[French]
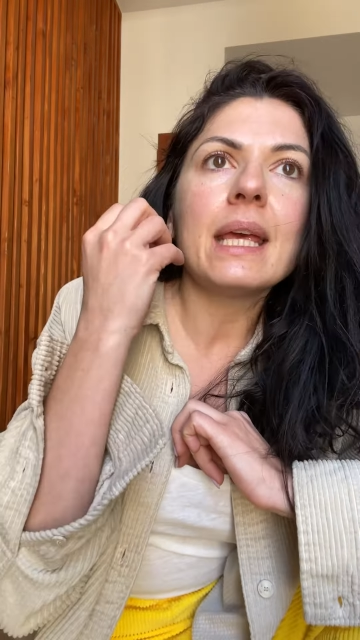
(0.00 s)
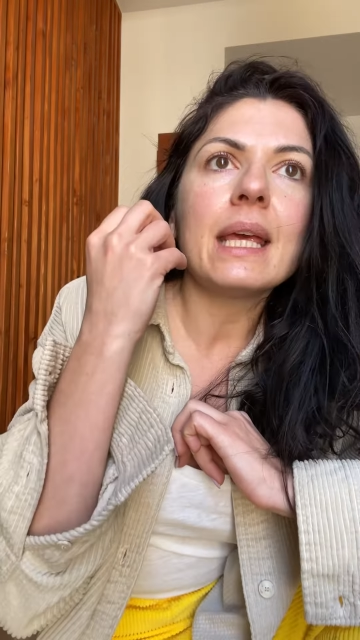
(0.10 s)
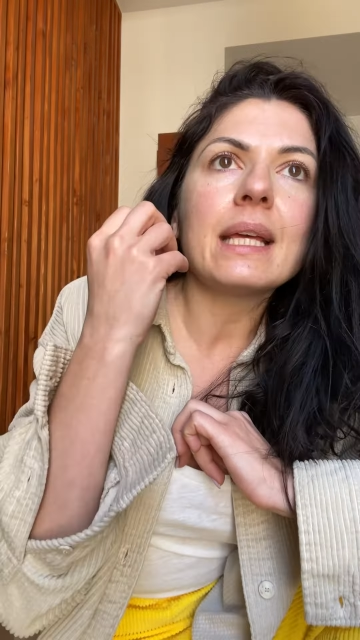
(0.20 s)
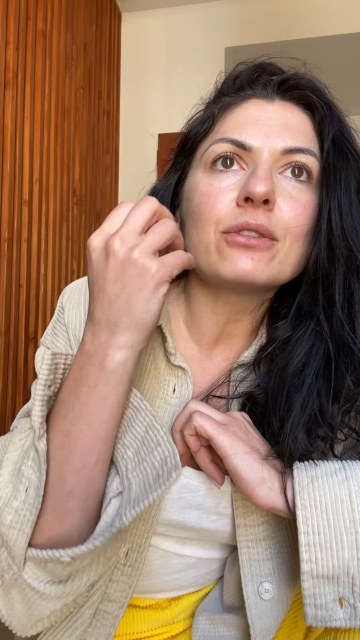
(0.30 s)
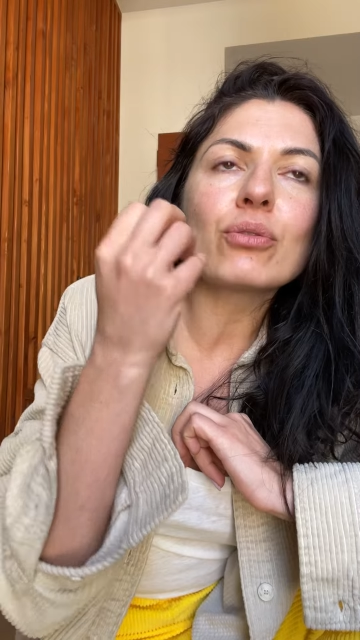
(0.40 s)

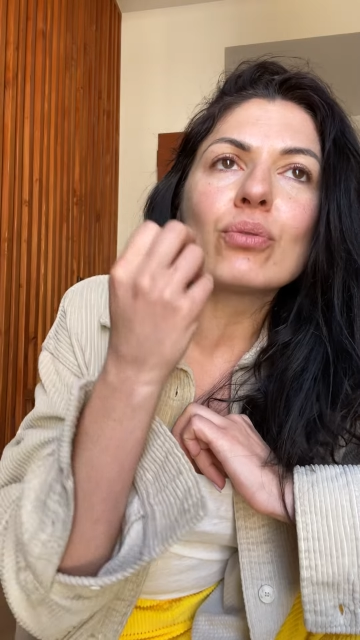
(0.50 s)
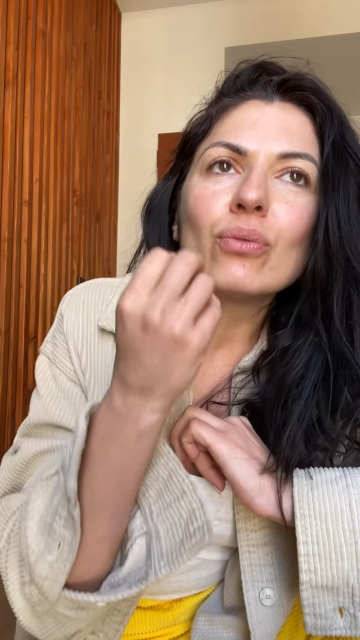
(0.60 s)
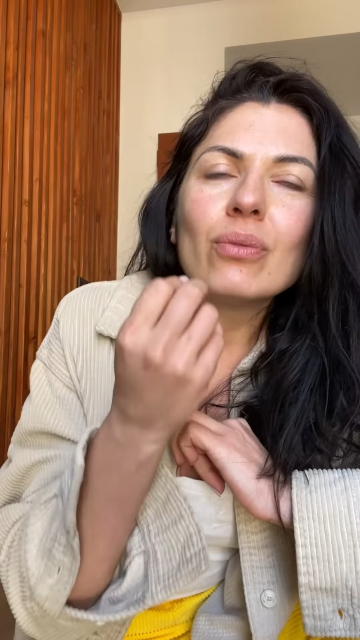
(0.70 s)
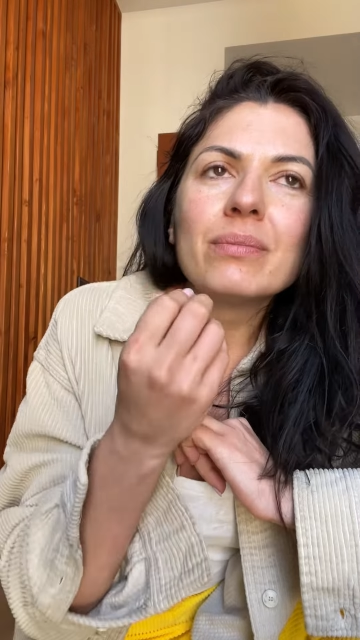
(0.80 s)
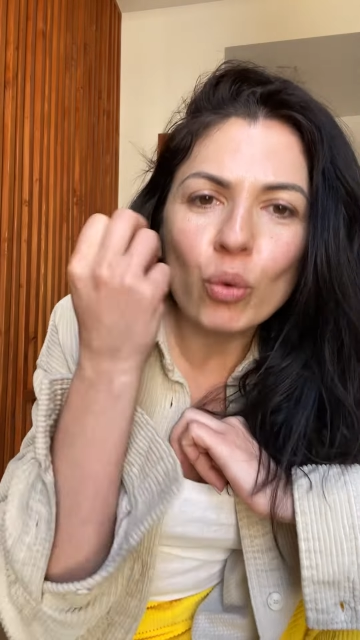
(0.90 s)
et surtout,
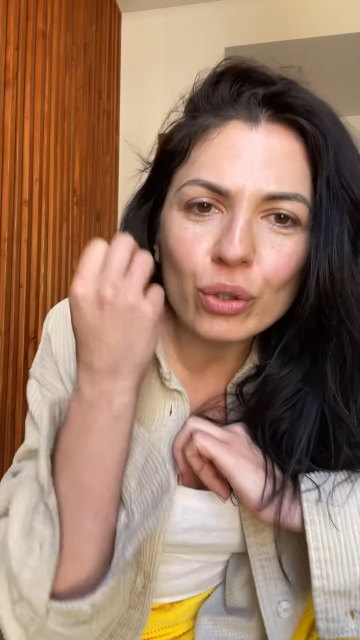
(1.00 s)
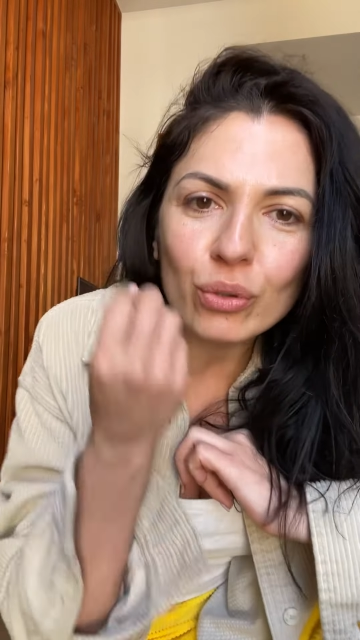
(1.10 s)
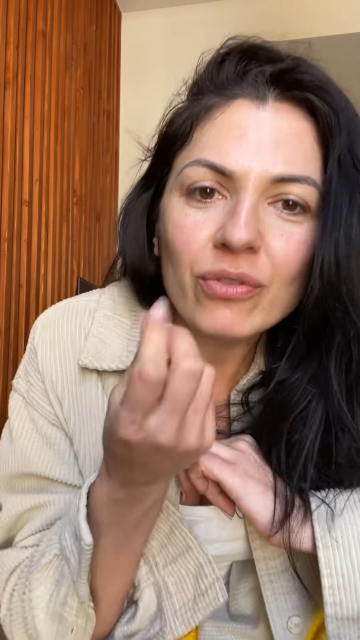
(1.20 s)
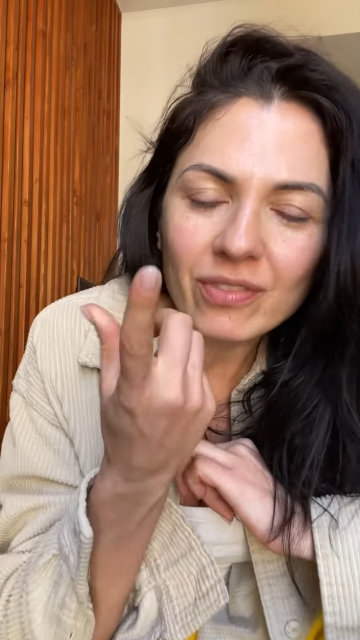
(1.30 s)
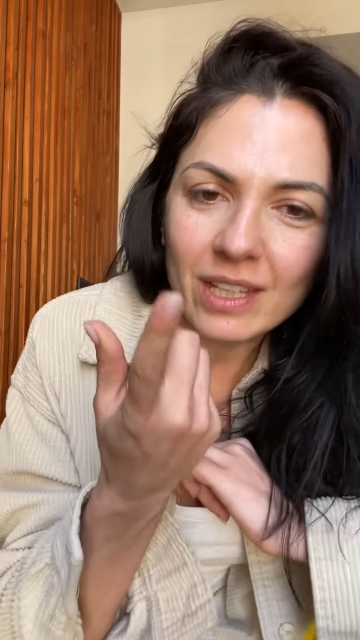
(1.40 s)

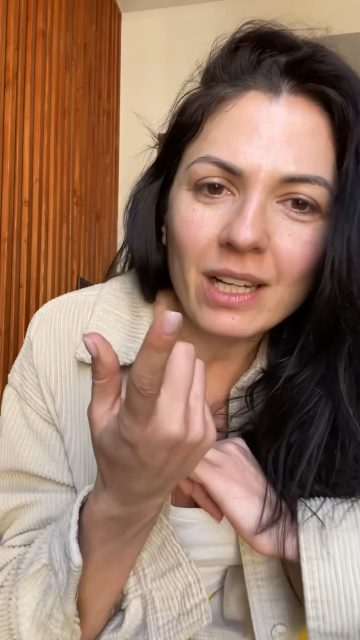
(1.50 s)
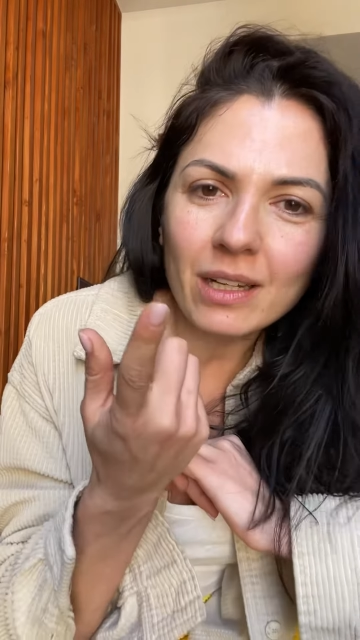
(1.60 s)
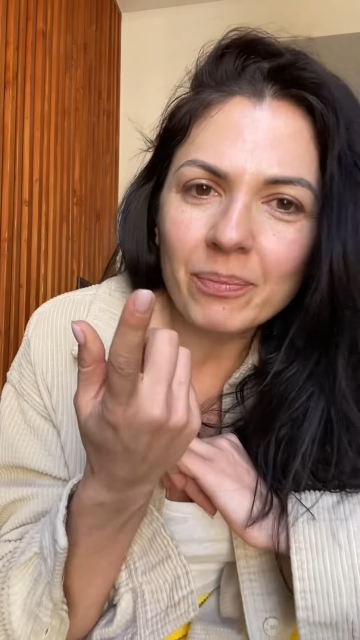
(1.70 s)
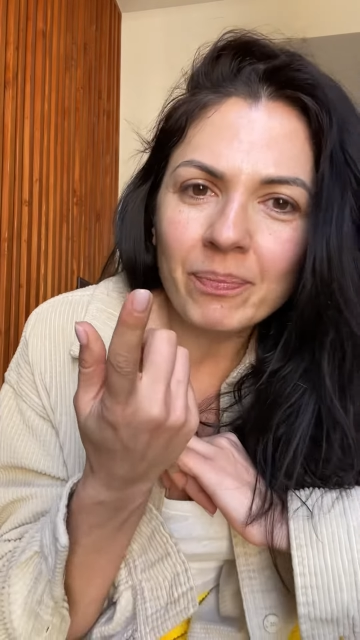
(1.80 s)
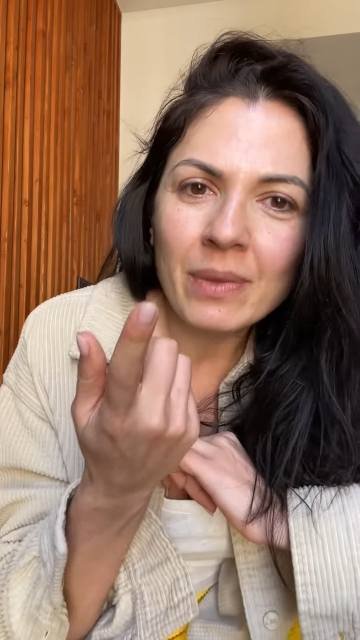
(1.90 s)
aucune ville
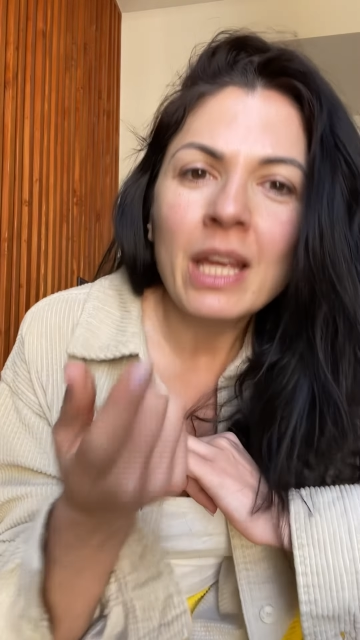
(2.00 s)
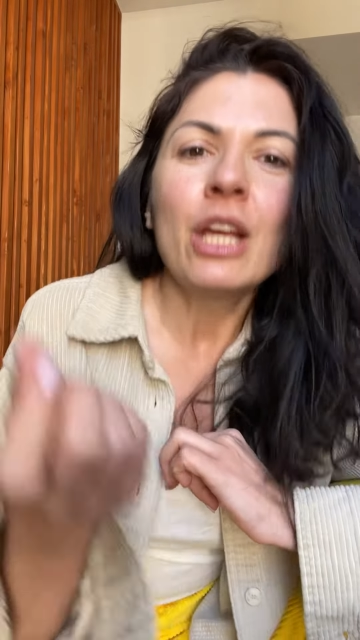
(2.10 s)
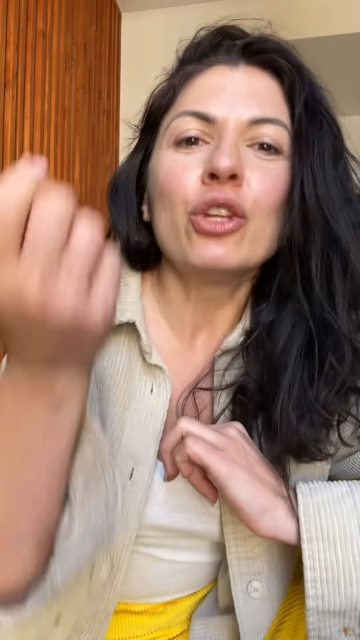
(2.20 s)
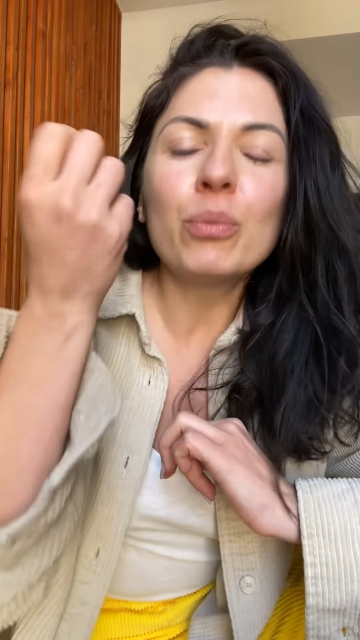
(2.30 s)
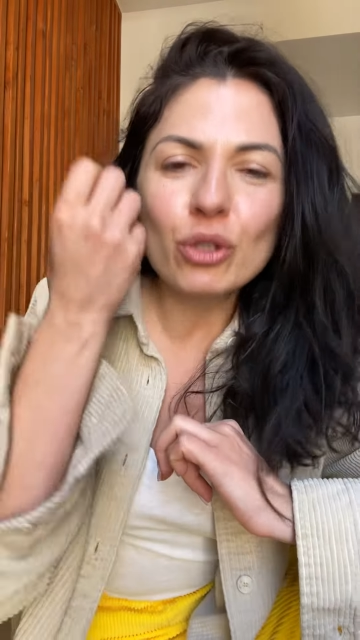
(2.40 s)

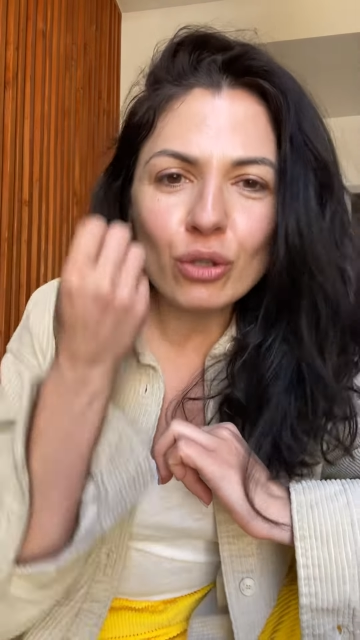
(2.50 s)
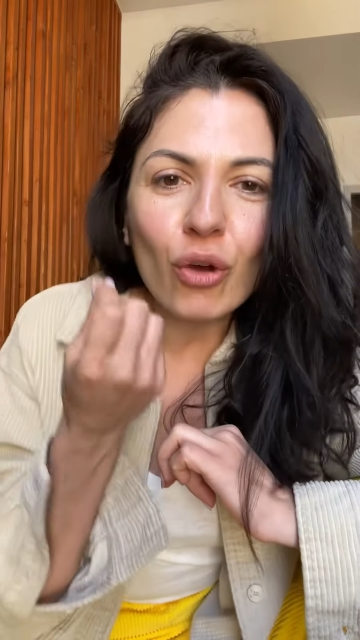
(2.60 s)
ne me donne